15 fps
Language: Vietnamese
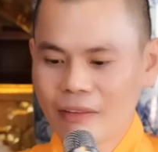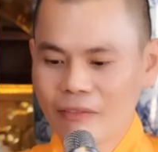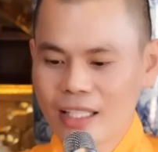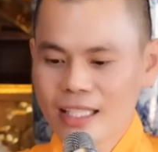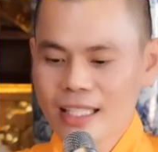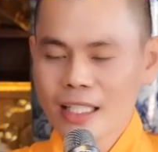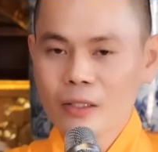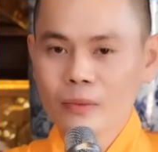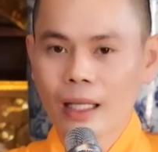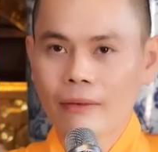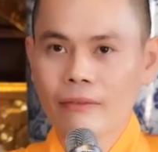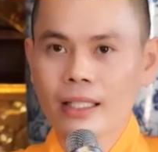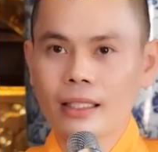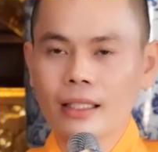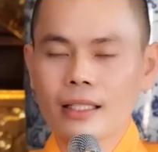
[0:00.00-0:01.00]
Tại vì sao?
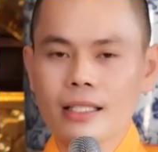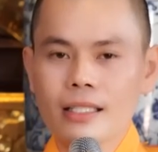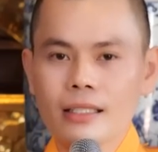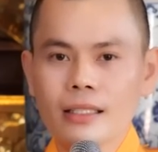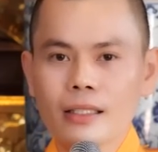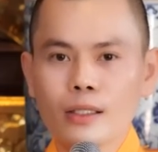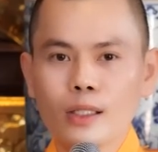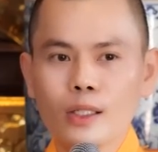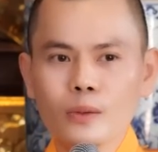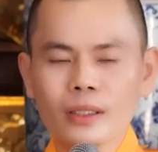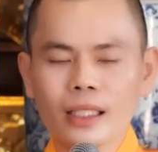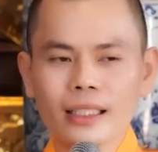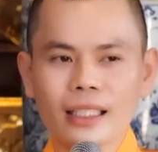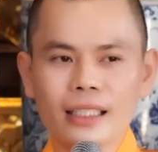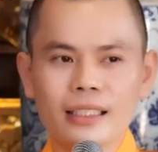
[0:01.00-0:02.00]
Tại vì thời xưa lúc
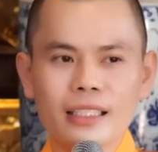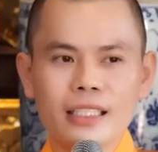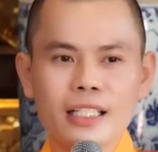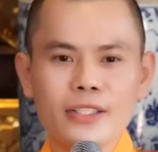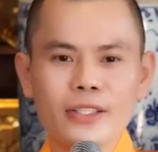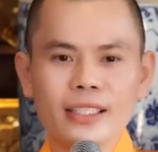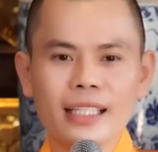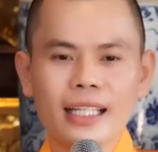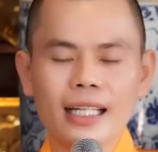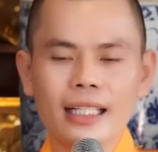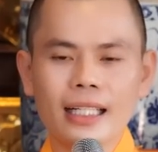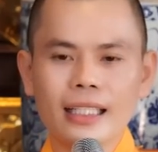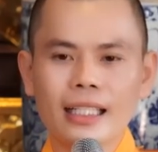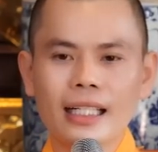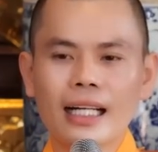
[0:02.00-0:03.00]
cái Thành chưa xuất gia,
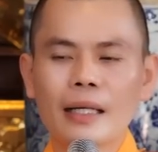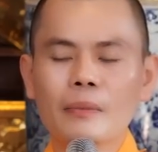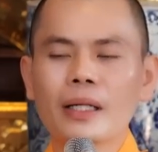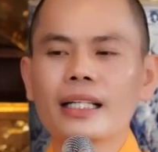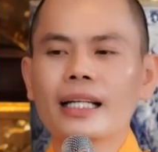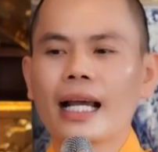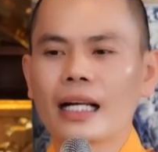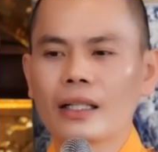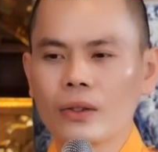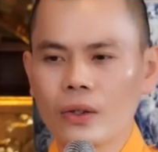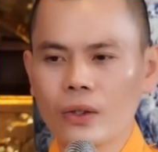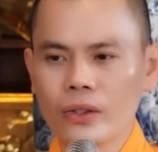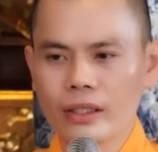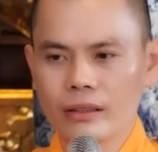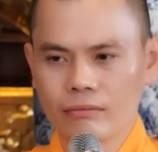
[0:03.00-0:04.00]
cái Thành đã làm ngân hàng
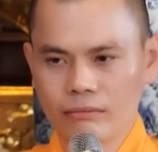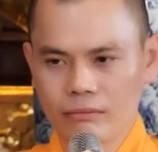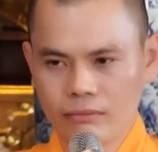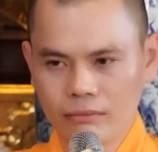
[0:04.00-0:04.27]
rồi.